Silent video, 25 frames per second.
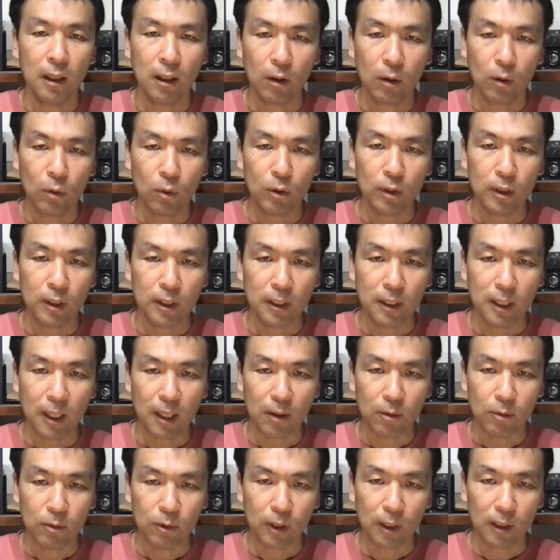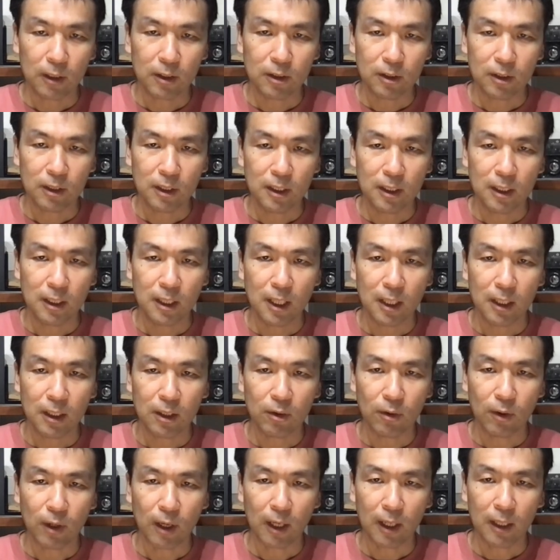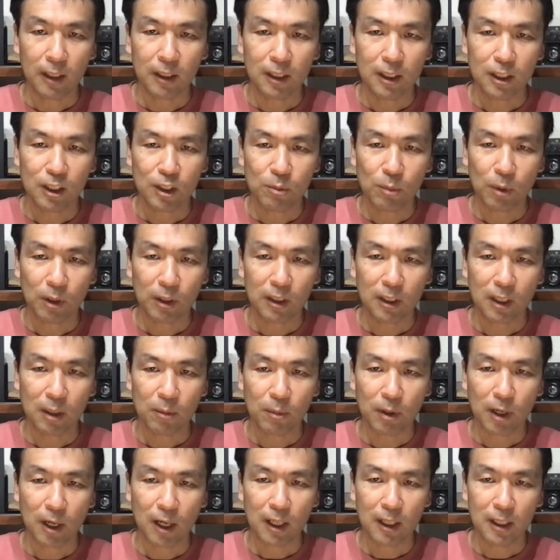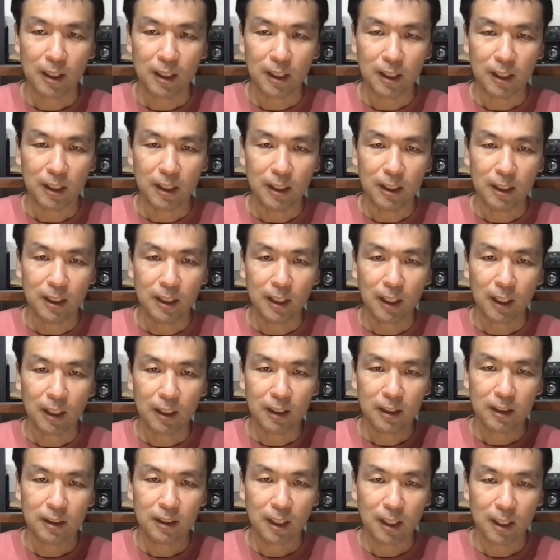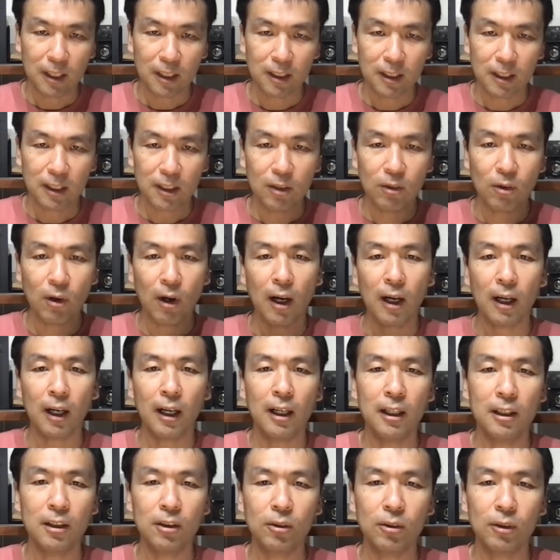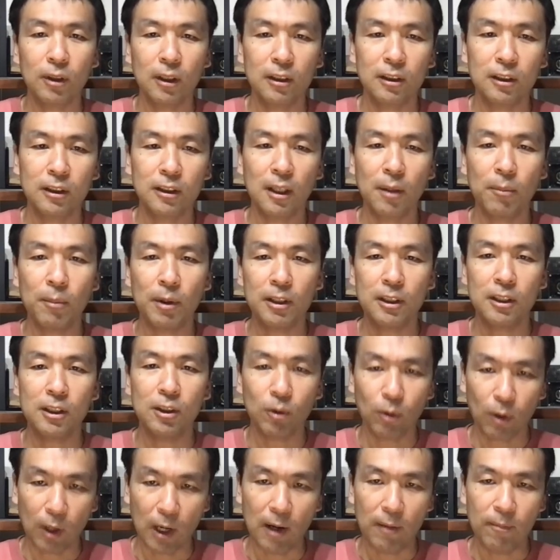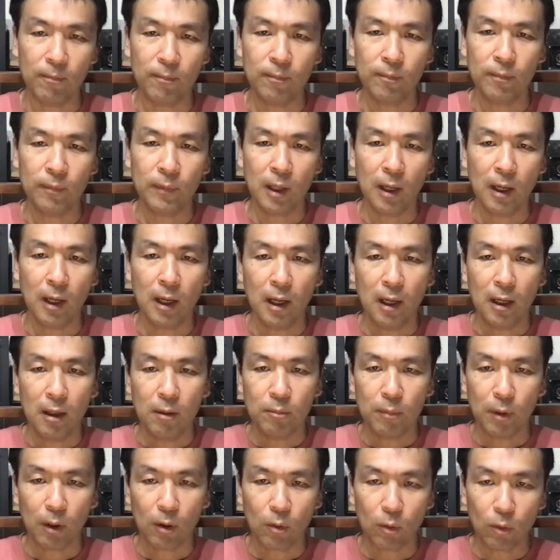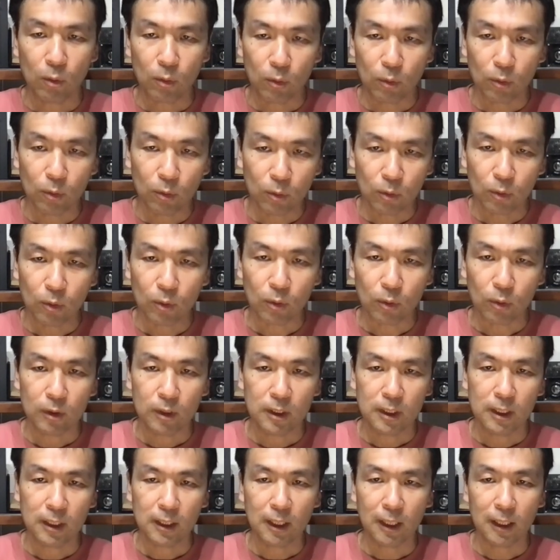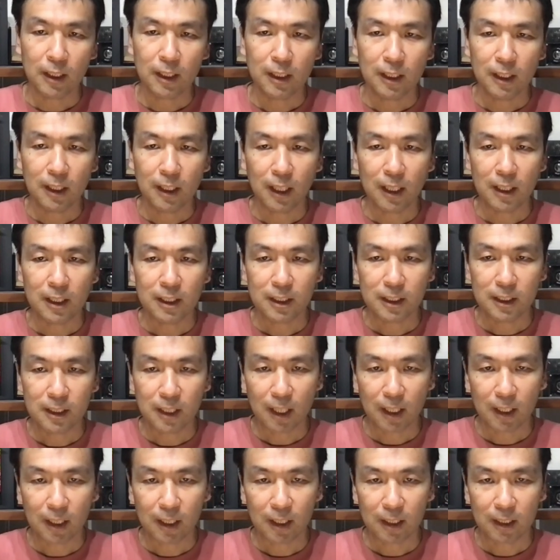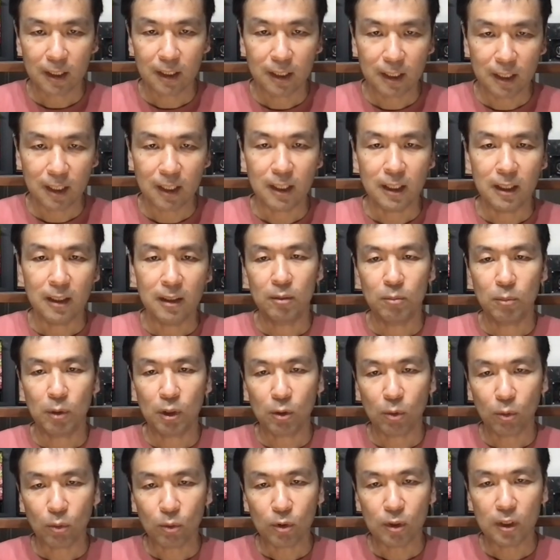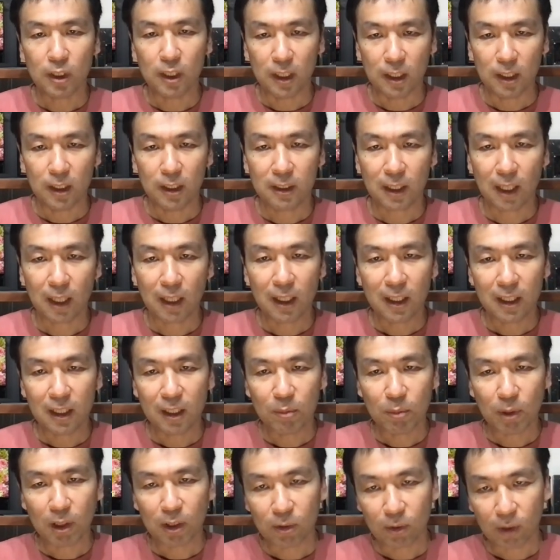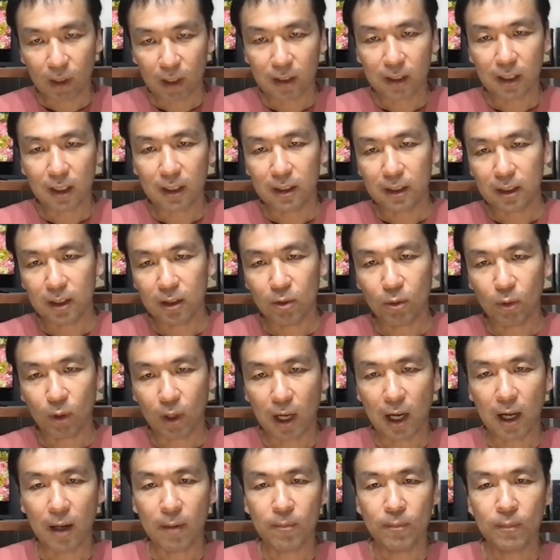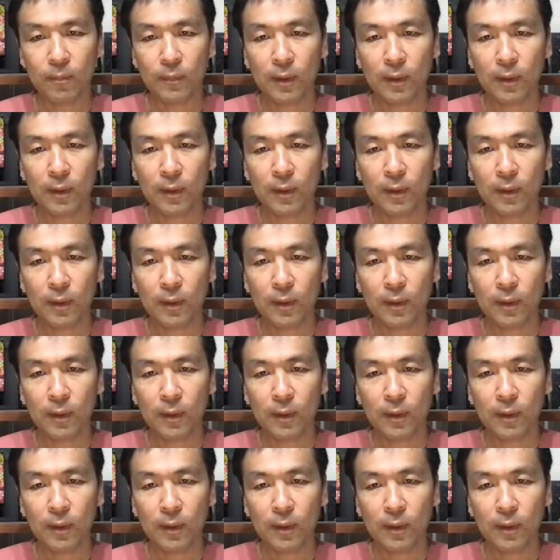コインで迂闊に利益を上げてしまった場合にいかに税金の破壊力が凄まじいのか、まあ、ここをしっかり理解しない限り、まあ、特にサラリーマンの方っていうのが